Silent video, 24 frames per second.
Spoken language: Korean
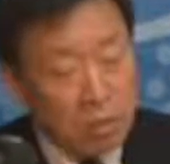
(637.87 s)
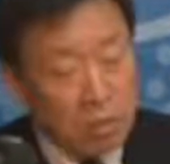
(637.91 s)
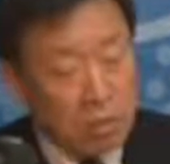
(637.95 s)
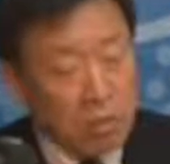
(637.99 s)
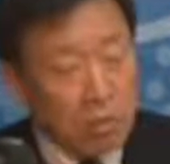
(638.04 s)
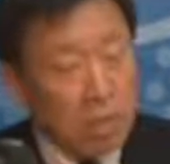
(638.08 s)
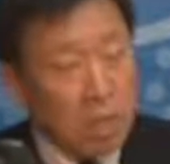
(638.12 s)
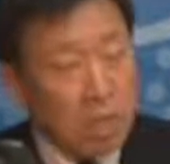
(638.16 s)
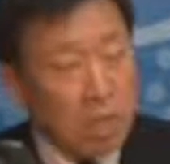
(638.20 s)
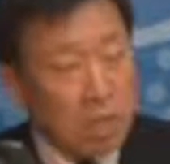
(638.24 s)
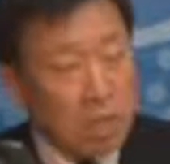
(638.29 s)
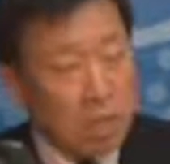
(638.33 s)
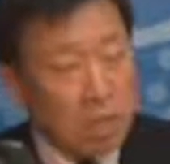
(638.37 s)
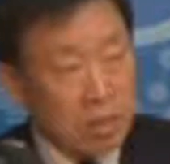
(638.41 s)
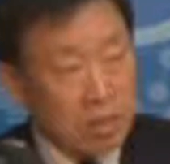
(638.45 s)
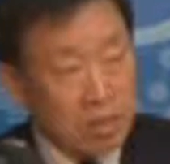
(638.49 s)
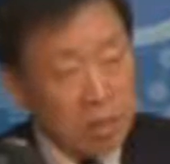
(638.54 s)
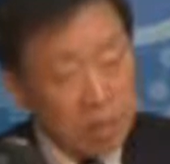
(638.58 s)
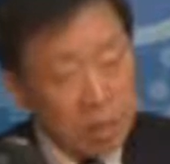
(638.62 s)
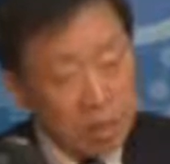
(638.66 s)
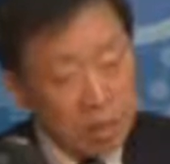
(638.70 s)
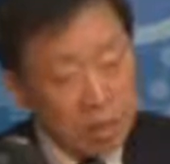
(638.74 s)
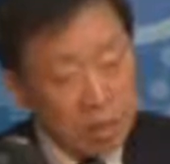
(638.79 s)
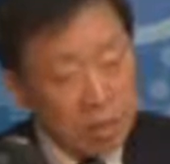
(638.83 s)

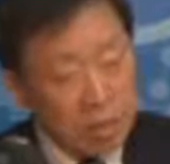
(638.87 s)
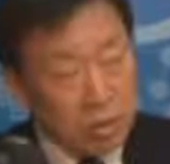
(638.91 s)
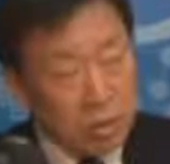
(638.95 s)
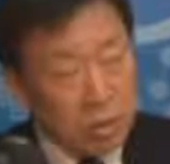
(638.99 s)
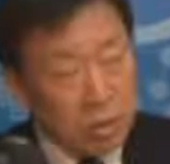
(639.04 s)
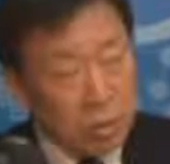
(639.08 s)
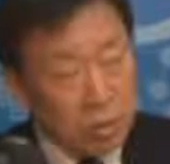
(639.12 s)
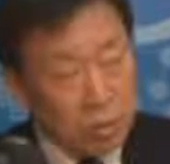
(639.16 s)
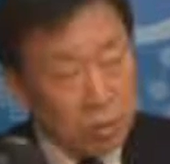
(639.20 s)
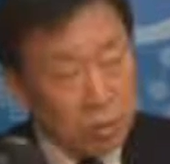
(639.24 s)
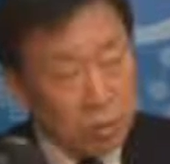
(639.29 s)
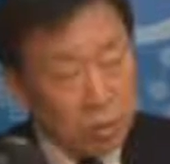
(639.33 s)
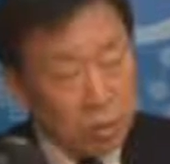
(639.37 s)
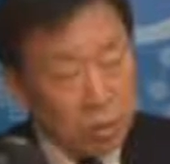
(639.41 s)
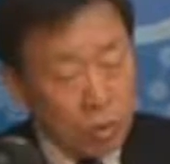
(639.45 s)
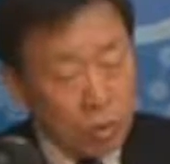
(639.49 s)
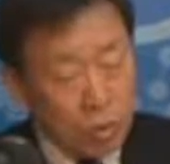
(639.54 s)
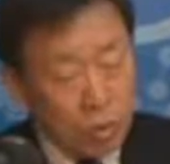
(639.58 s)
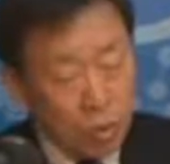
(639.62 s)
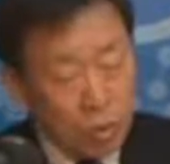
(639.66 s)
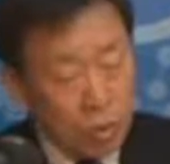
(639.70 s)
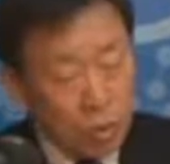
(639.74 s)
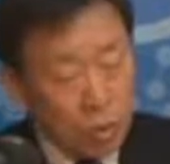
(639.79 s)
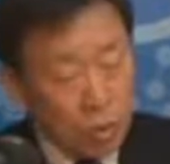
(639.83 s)
문화라든지 이런 것을 좀
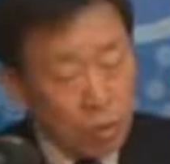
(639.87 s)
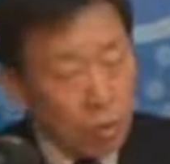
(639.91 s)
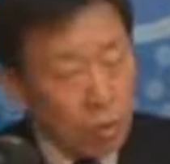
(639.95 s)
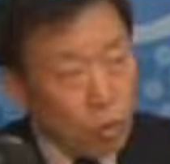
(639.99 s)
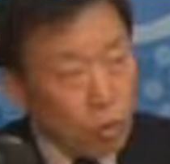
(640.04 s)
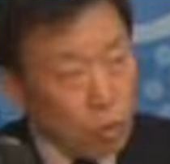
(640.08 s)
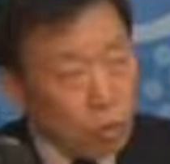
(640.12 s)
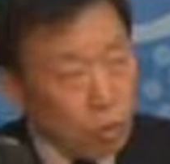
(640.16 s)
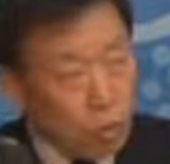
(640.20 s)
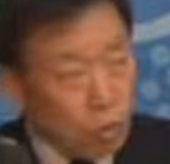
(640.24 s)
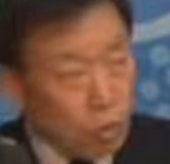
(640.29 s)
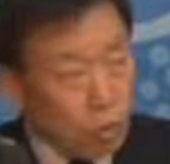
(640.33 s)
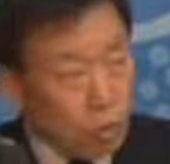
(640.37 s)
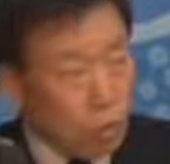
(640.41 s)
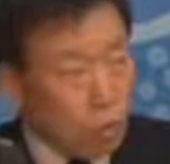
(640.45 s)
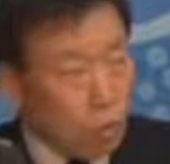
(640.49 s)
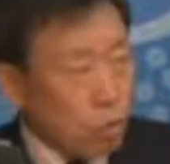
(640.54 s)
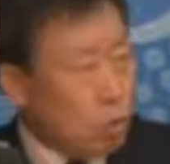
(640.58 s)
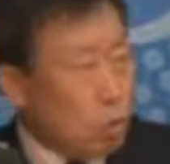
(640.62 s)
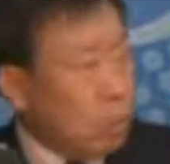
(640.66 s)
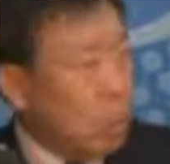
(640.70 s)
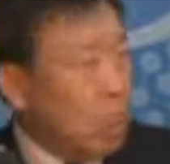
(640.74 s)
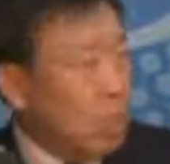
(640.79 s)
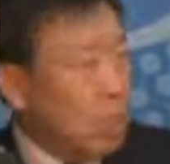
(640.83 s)
더
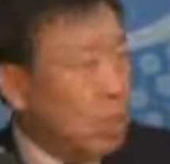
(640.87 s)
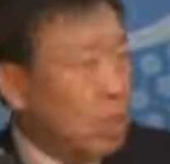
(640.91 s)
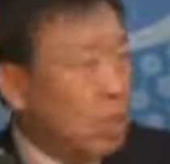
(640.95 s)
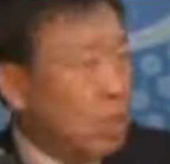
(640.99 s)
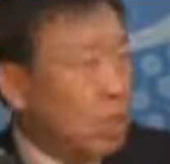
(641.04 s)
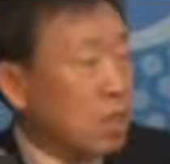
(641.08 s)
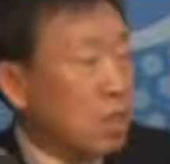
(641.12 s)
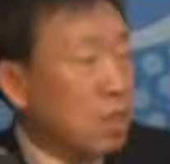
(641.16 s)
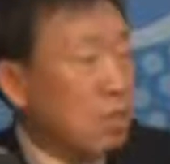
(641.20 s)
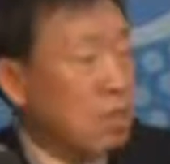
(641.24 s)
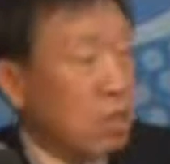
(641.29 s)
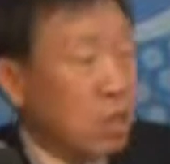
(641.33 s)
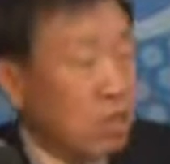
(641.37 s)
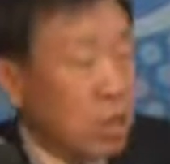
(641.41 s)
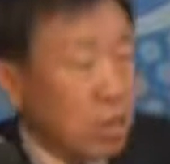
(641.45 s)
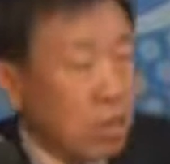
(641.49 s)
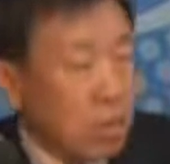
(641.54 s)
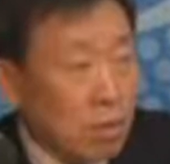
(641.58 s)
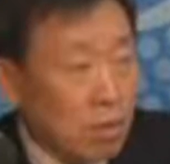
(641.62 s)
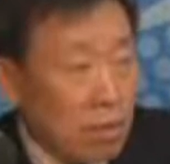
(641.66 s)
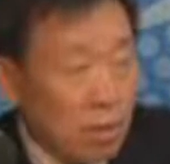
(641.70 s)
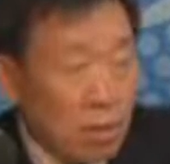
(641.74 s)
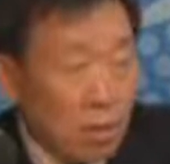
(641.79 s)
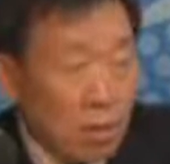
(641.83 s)
효율적으로 조화를
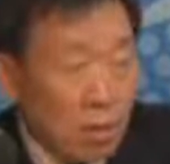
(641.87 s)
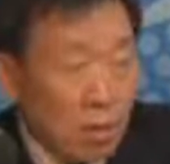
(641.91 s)
시키면